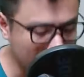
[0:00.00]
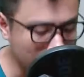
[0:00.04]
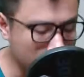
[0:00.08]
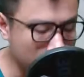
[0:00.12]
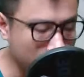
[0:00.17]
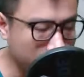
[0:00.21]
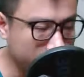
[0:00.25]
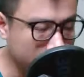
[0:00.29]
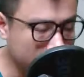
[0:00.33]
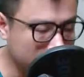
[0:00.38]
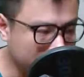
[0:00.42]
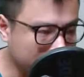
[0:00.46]

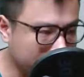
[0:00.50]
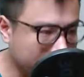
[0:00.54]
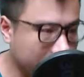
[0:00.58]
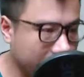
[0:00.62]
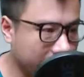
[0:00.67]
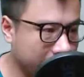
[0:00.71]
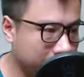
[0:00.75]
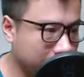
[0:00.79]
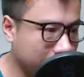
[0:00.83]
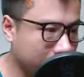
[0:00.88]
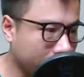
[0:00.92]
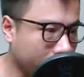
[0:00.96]
Tào Doanh cười
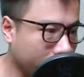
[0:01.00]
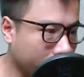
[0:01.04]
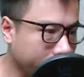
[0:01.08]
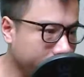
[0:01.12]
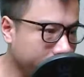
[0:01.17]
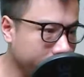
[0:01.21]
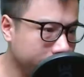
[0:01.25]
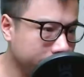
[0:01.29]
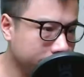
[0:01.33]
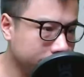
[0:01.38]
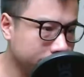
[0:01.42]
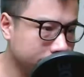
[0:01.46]
khẩy mà
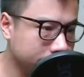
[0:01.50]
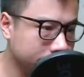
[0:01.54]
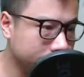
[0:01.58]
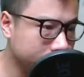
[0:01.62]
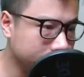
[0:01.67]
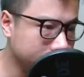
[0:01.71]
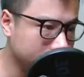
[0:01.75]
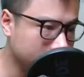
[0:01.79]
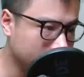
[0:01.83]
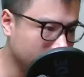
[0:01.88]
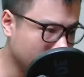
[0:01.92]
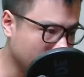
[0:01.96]
nói
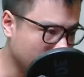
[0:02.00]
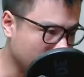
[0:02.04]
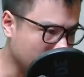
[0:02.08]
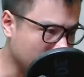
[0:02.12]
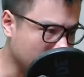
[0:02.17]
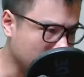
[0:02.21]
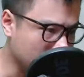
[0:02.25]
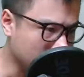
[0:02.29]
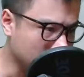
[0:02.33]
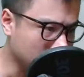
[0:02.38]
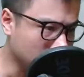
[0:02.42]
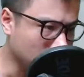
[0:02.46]

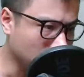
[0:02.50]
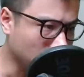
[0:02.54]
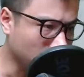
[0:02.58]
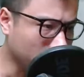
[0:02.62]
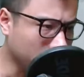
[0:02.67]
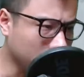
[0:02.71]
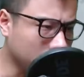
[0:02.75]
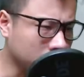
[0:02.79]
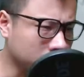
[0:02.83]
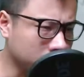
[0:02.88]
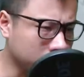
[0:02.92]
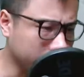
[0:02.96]

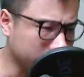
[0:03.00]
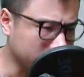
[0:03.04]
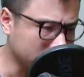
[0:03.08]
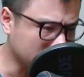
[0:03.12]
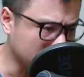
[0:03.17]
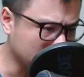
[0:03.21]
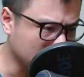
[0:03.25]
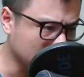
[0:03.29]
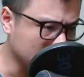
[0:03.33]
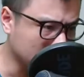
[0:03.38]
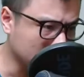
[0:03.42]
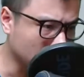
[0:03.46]
Nguyên lực
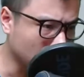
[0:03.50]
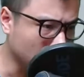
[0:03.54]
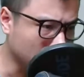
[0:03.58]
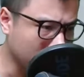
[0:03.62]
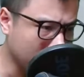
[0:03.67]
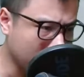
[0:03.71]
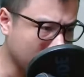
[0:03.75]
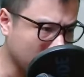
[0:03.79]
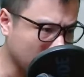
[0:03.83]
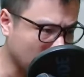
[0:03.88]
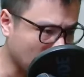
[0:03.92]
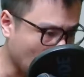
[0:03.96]
bình thường
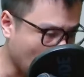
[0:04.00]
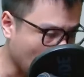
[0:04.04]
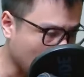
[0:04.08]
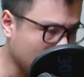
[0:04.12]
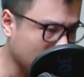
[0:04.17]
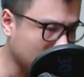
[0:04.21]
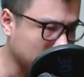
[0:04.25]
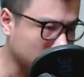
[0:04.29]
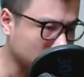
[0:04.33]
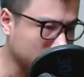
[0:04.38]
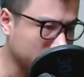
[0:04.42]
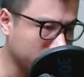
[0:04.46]
đúng là
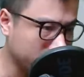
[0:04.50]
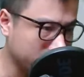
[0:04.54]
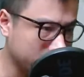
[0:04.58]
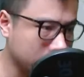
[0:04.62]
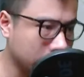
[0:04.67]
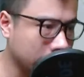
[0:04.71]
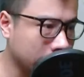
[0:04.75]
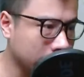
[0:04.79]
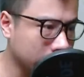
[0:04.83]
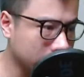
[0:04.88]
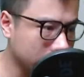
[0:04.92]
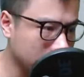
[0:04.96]
khó lòng có
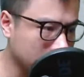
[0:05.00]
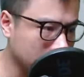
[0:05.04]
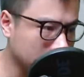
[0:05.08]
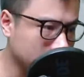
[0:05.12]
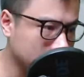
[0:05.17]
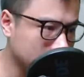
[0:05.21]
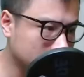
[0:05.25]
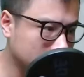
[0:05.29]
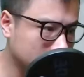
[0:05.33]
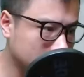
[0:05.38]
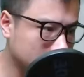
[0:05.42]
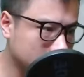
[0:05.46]
thể chặn
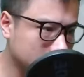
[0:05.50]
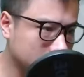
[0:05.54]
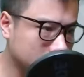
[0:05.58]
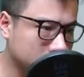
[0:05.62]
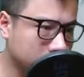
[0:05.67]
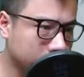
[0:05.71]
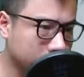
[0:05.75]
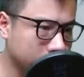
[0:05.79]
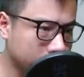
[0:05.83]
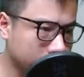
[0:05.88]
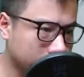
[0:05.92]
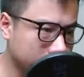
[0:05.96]
được
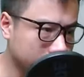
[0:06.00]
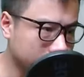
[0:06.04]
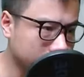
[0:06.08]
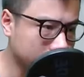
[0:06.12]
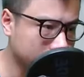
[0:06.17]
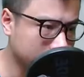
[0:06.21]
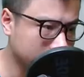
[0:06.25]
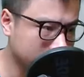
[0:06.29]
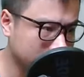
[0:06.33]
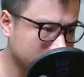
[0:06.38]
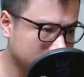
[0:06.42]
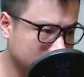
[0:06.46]
Thế
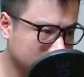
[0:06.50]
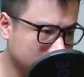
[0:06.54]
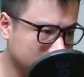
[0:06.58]
nhưng